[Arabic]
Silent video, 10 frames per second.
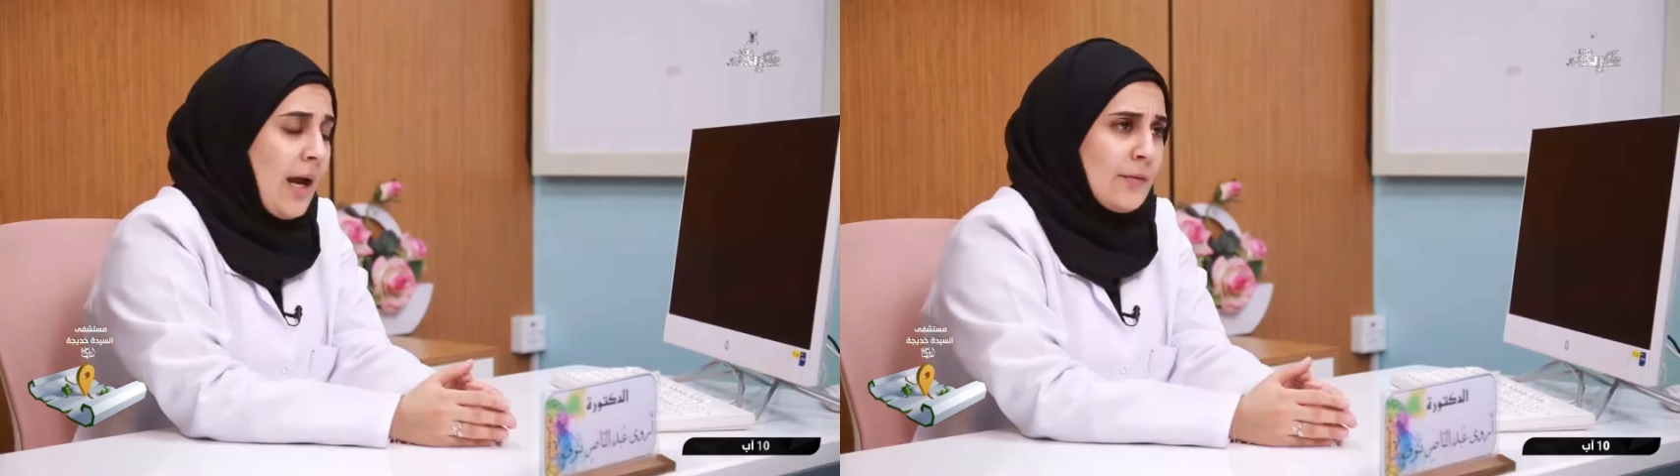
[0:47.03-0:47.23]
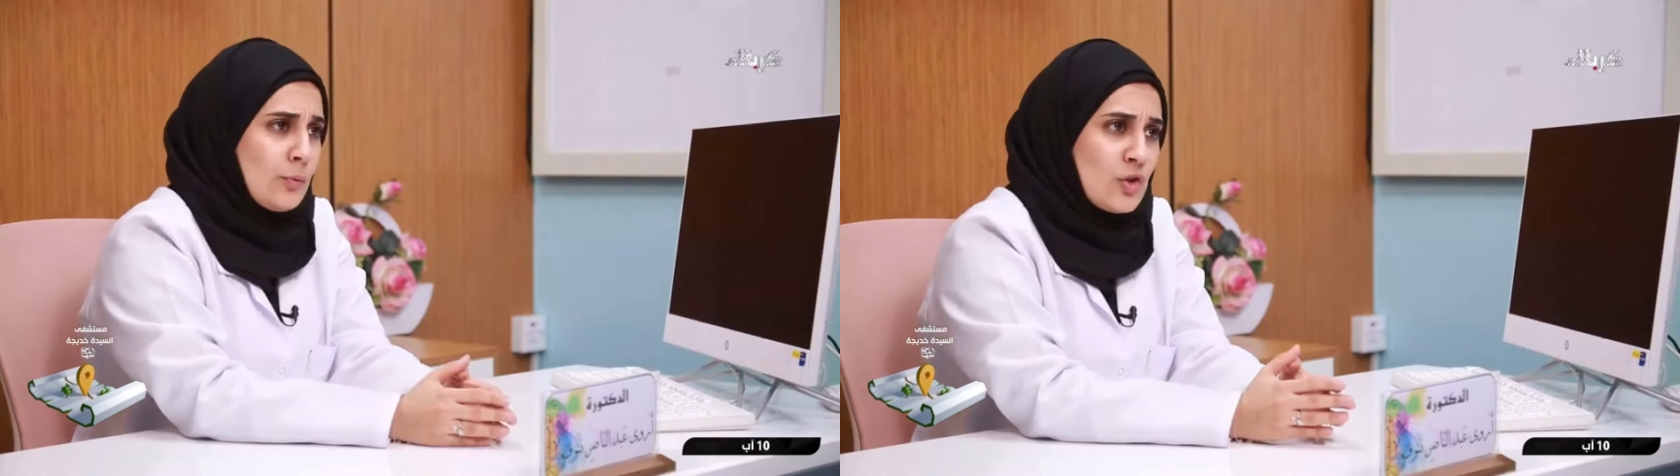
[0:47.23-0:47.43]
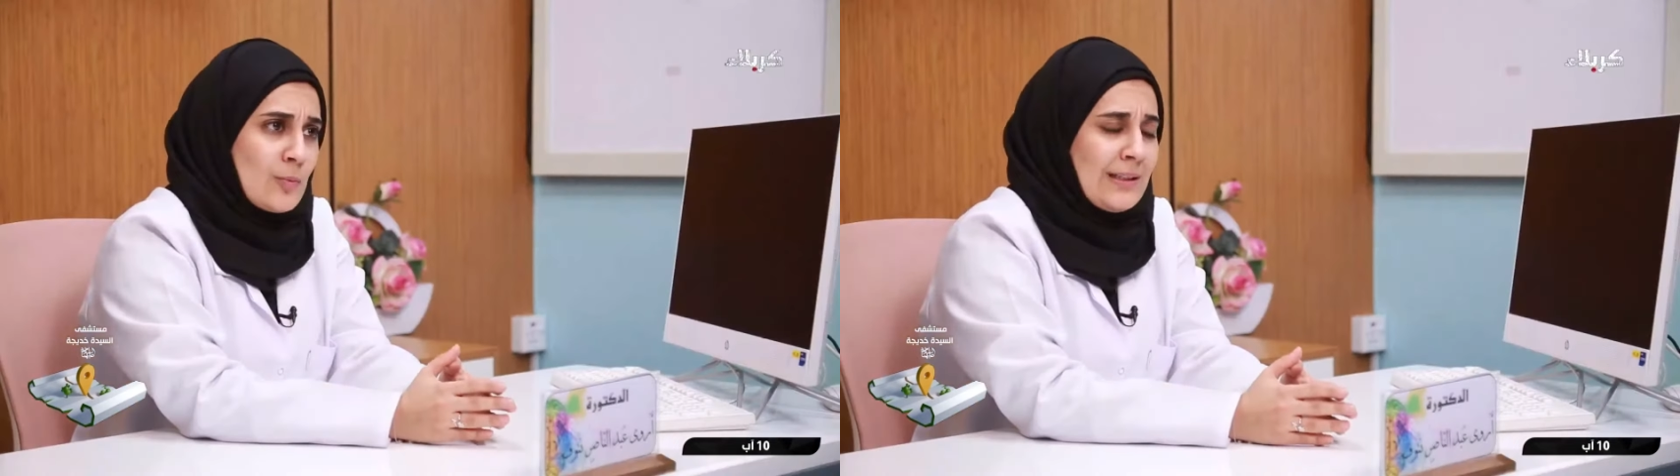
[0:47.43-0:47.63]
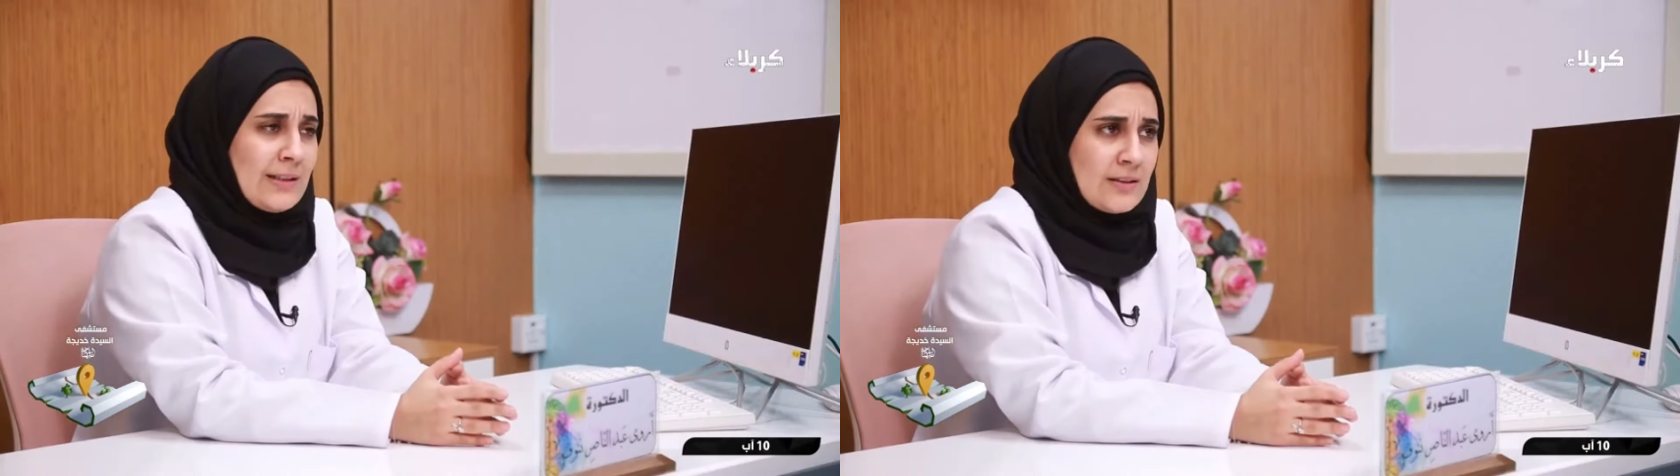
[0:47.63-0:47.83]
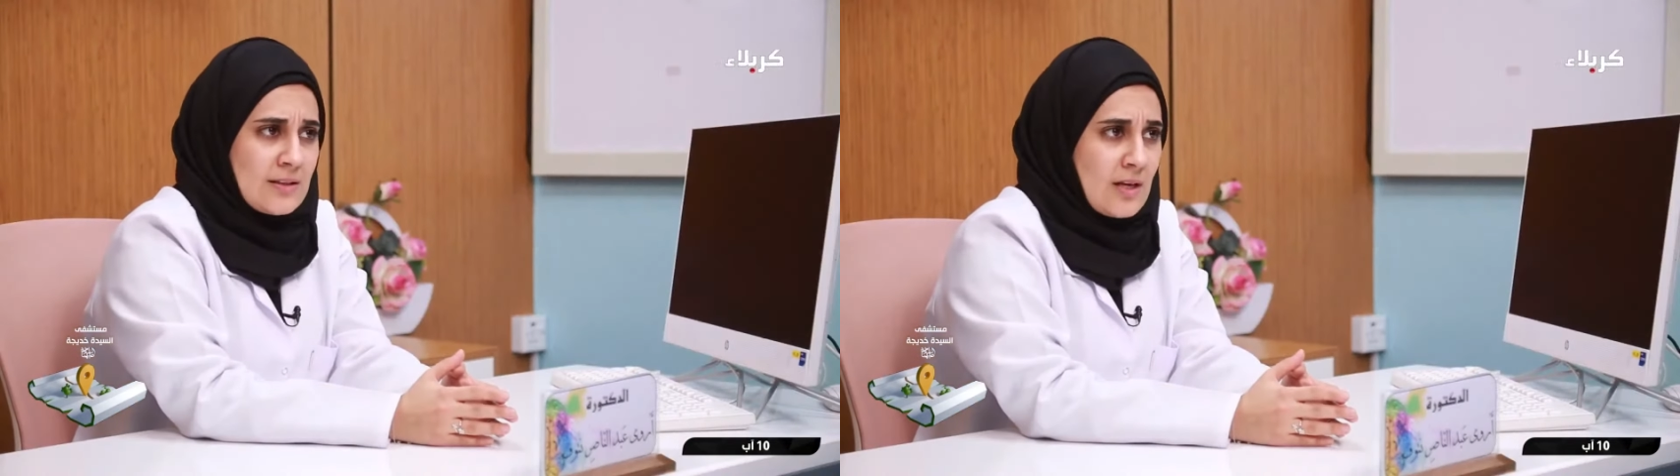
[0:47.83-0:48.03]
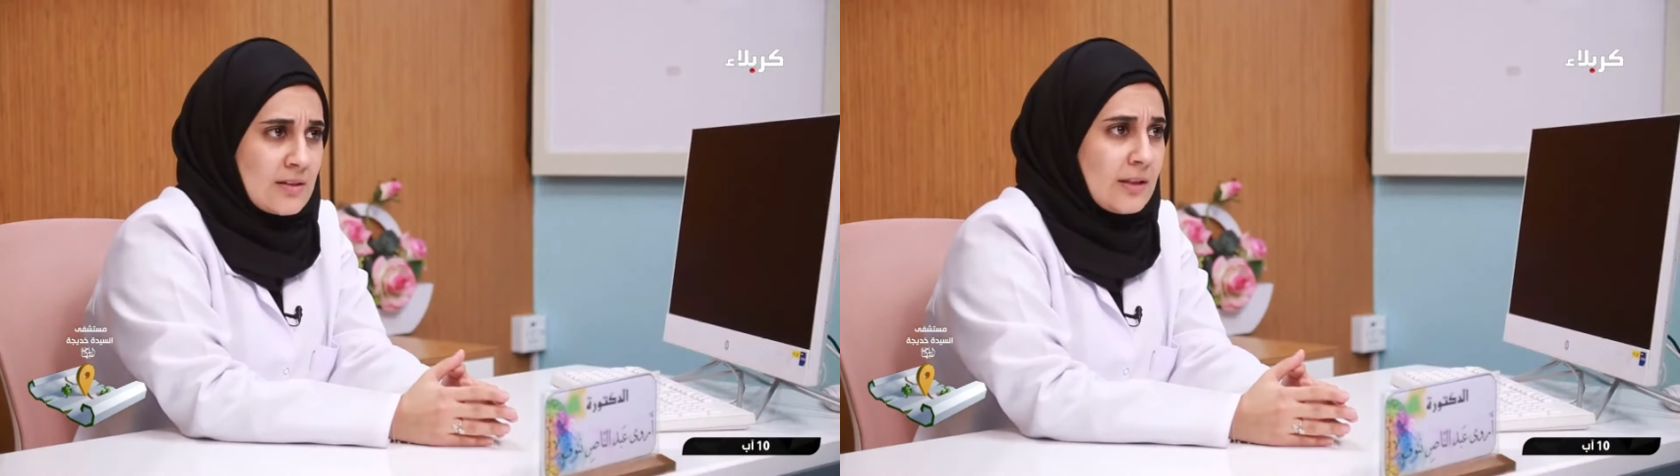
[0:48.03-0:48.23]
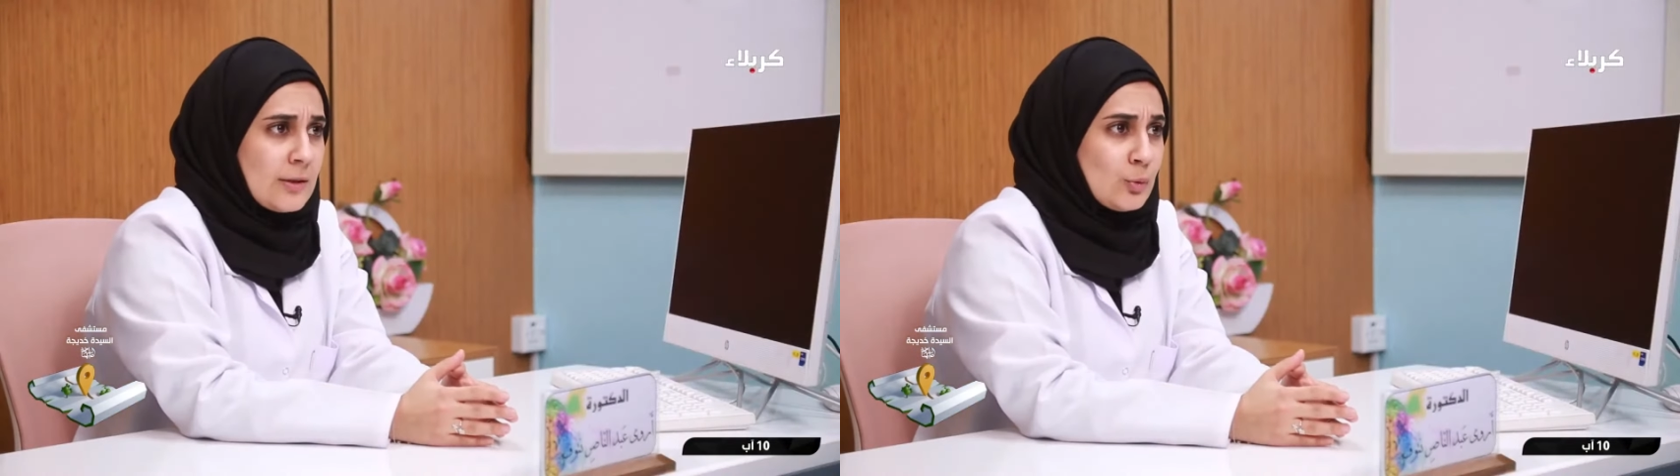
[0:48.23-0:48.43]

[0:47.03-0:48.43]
حيث تشمل الاختصاصات